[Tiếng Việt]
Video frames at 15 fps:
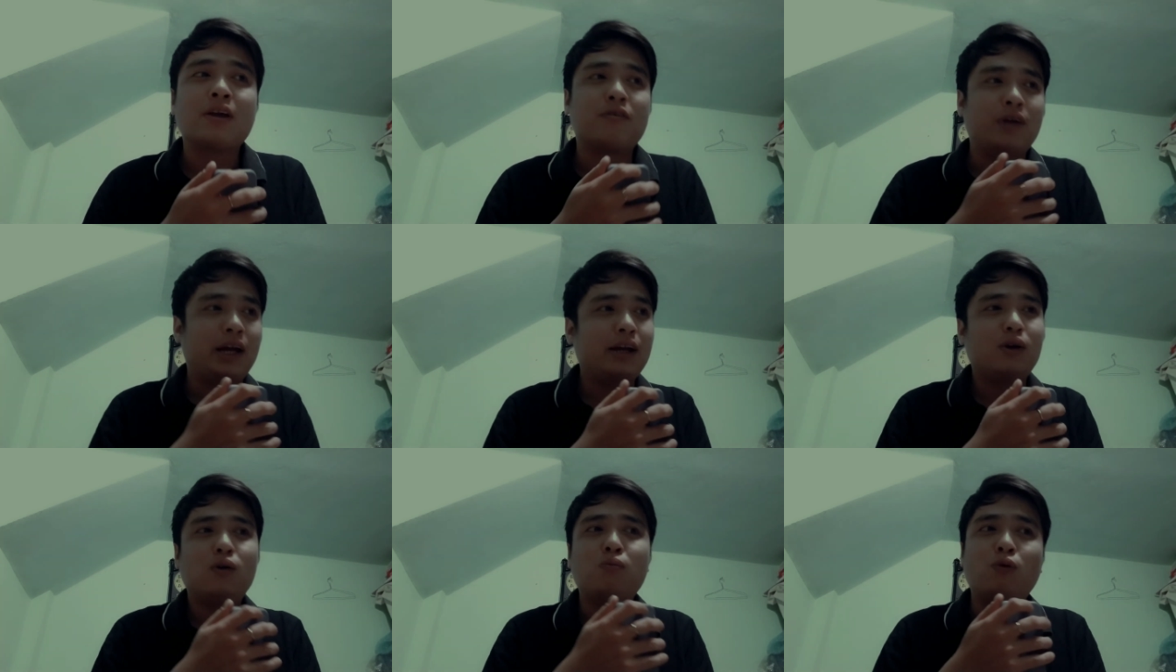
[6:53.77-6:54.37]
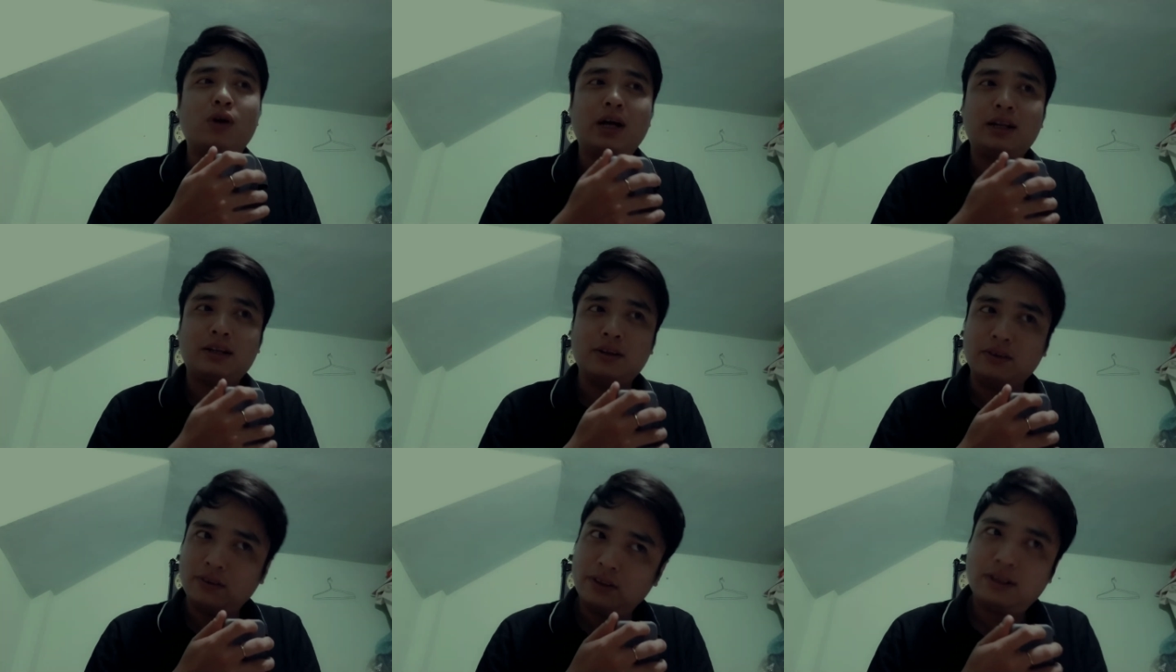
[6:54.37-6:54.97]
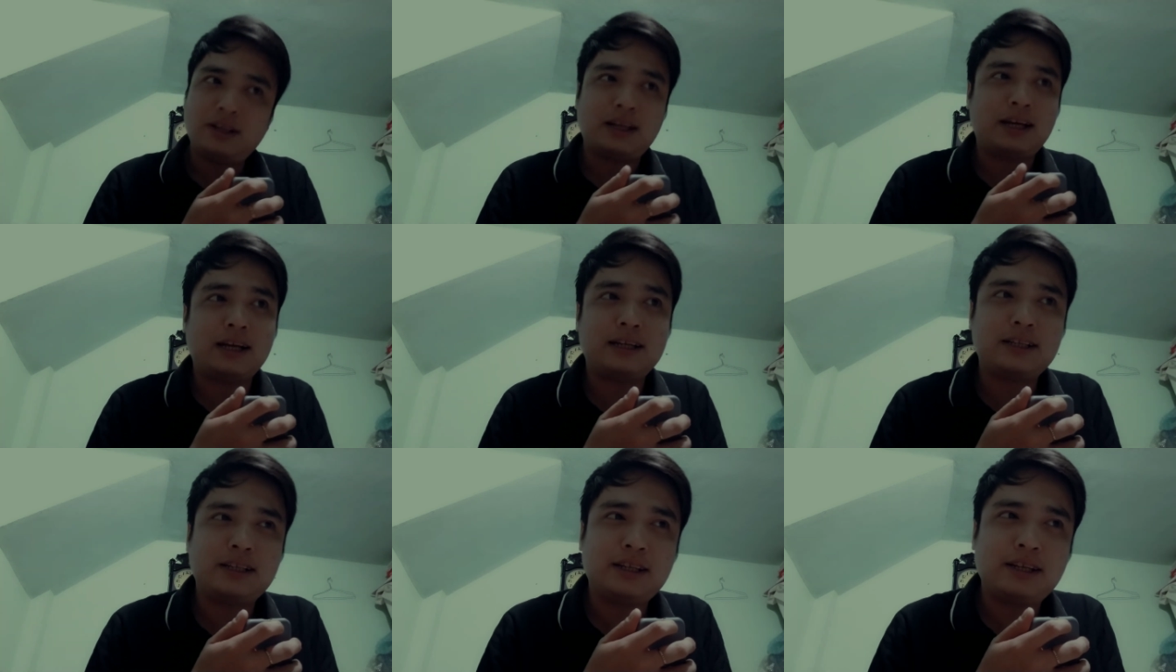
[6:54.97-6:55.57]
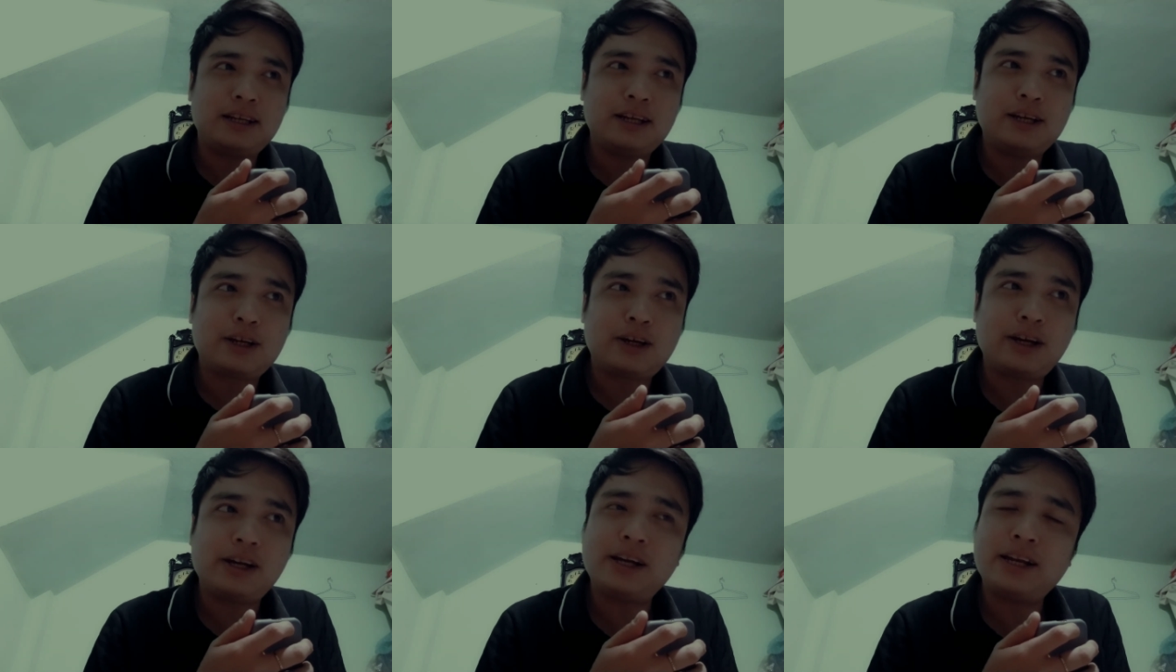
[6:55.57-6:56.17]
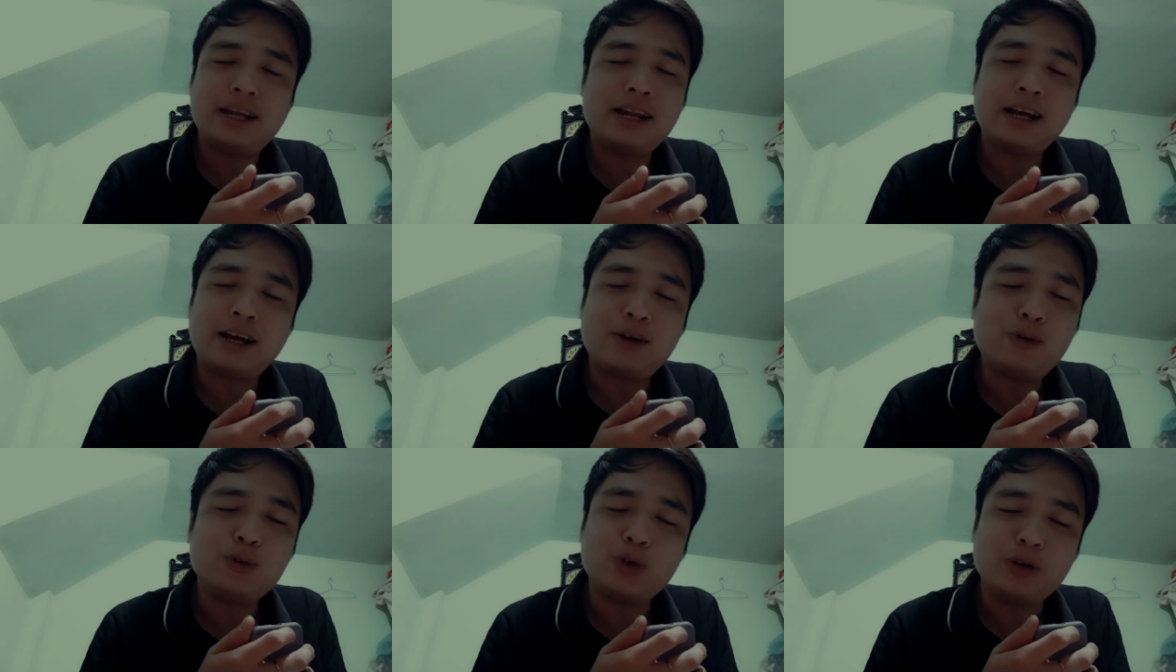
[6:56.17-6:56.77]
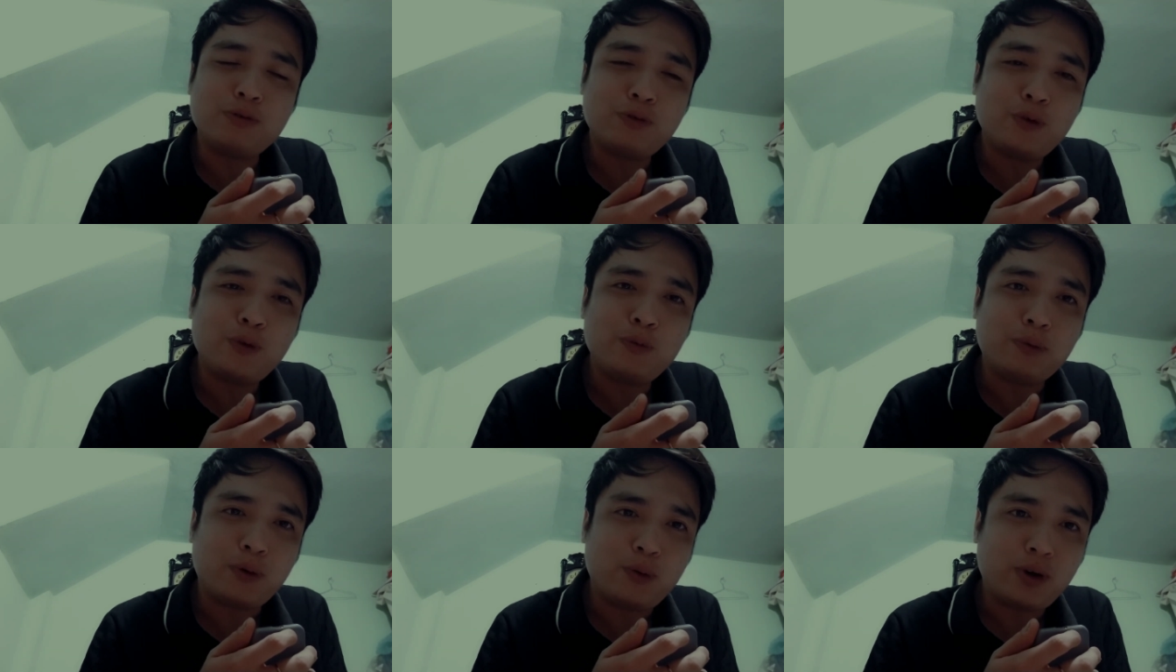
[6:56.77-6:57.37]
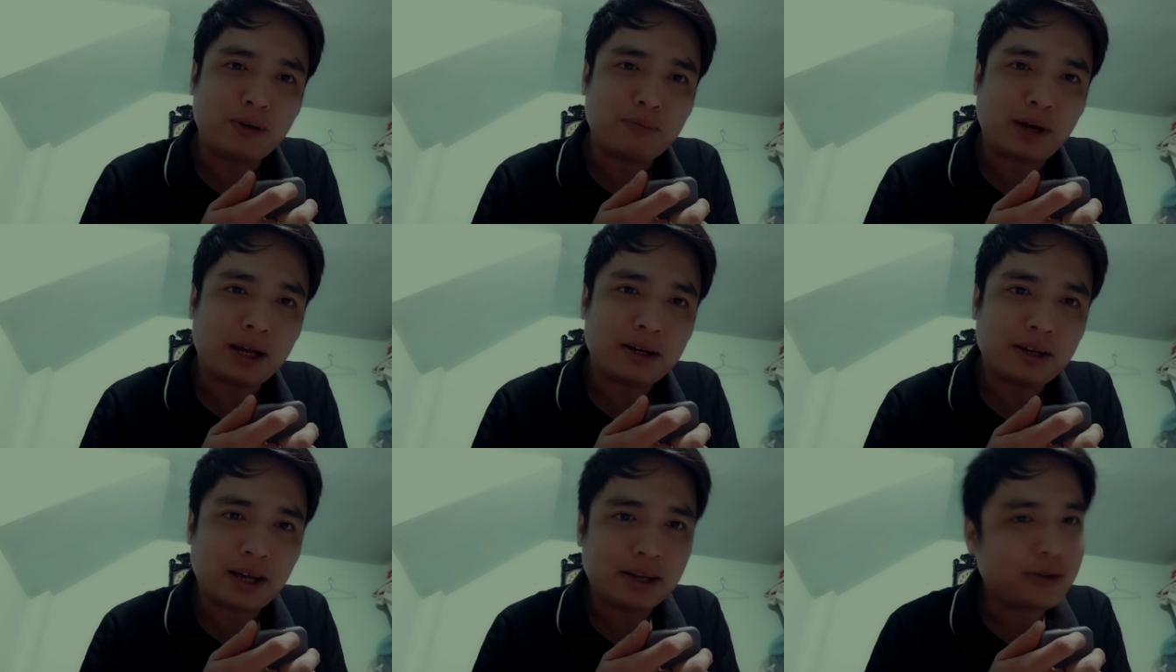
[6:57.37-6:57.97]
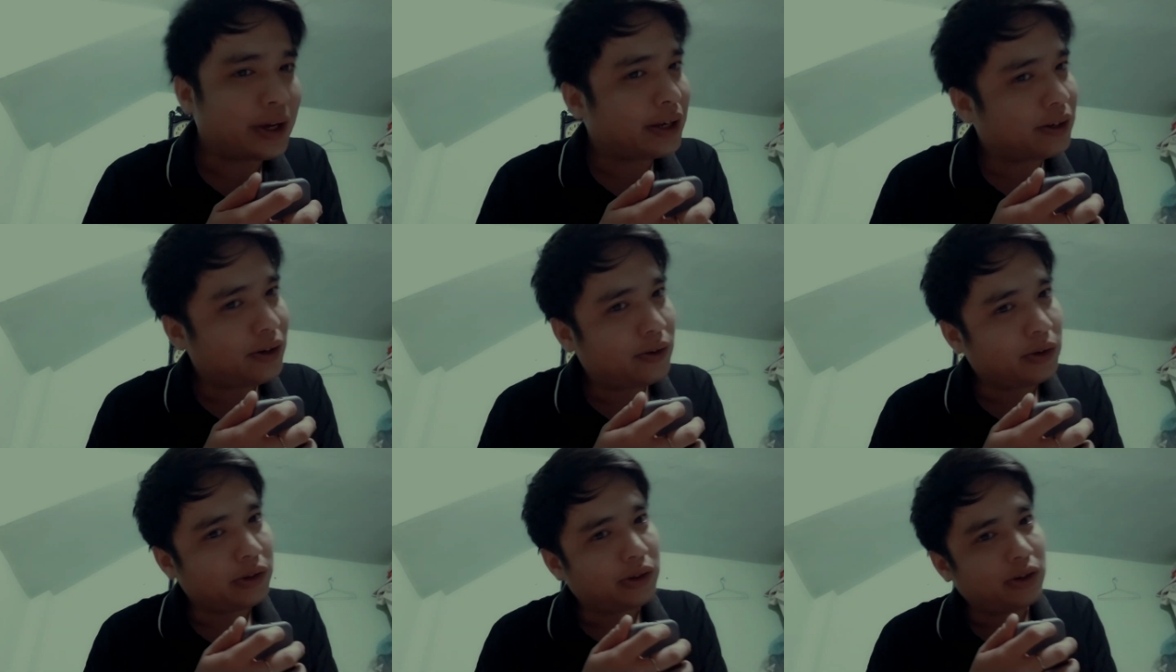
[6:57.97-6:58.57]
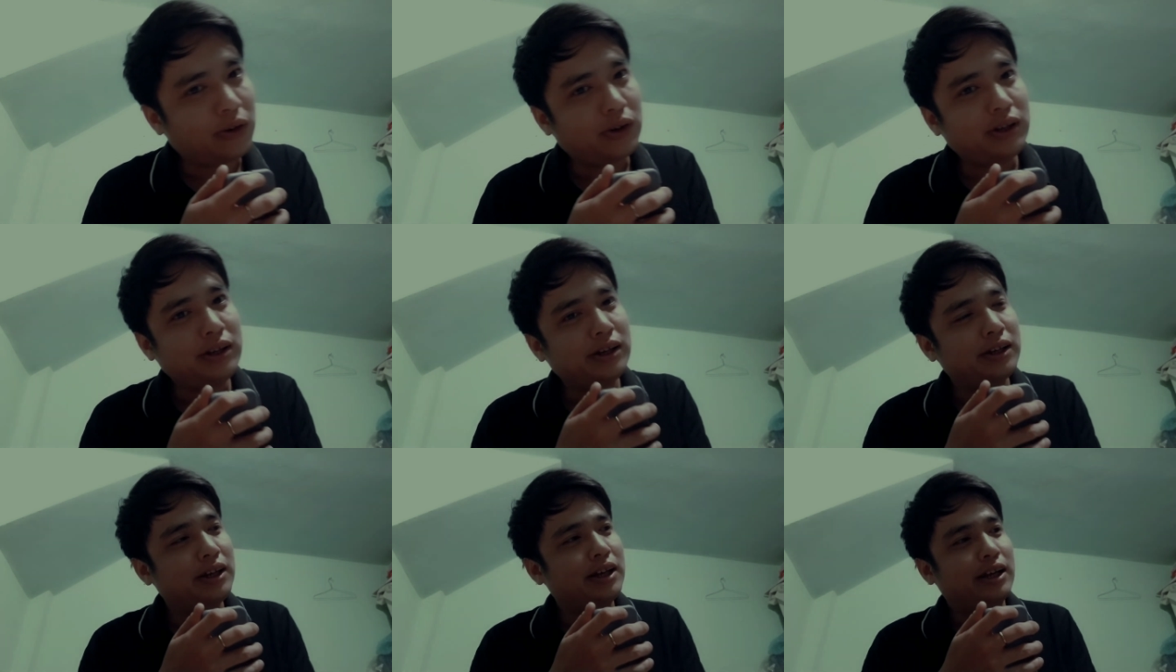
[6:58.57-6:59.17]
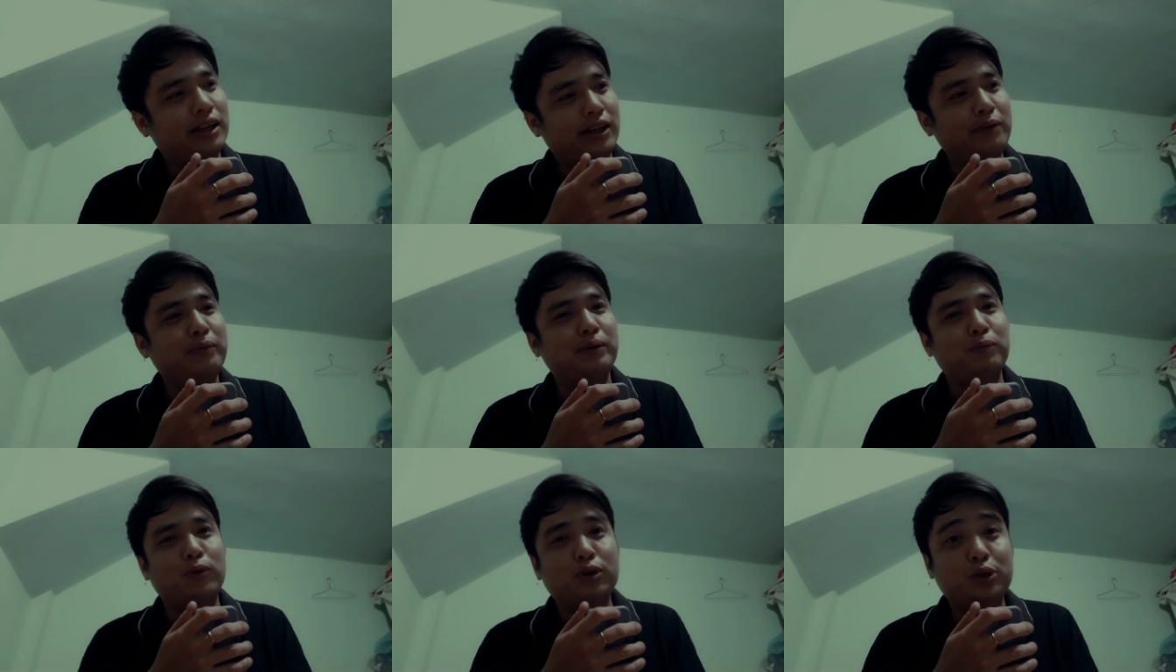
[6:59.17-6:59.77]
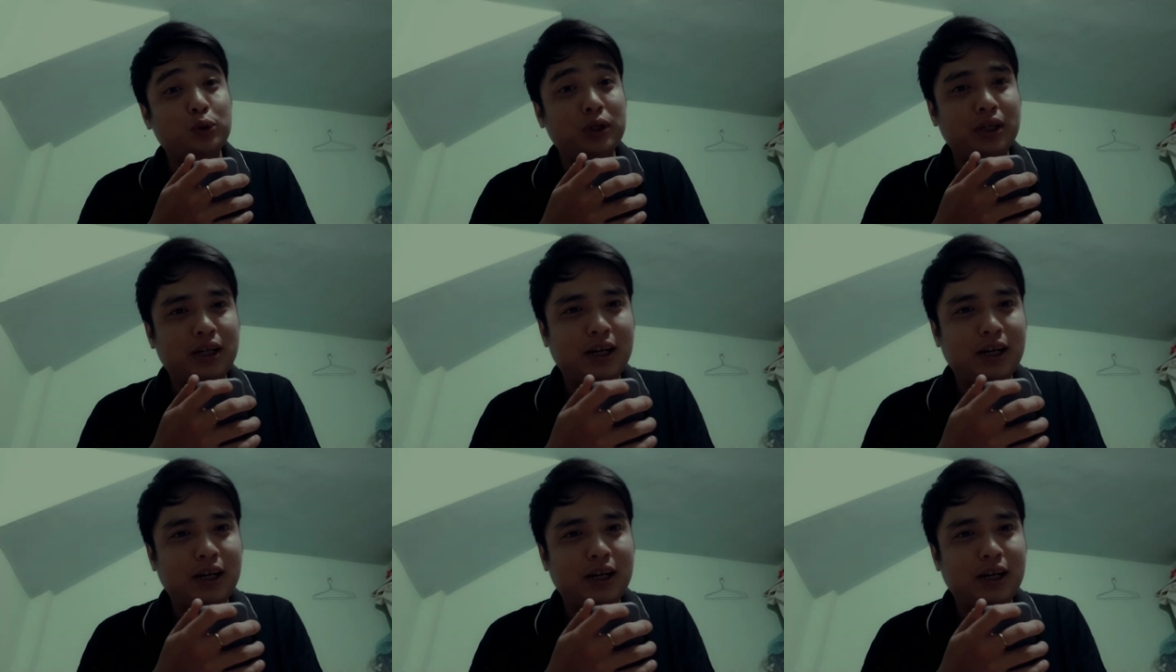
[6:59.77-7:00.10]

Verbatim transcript: và An có một cách nữa là cái cái này là cái câu chuyện vui mà của thằng bạn nó kể cho An thôi nó nói á, nếu mày muốn xuyên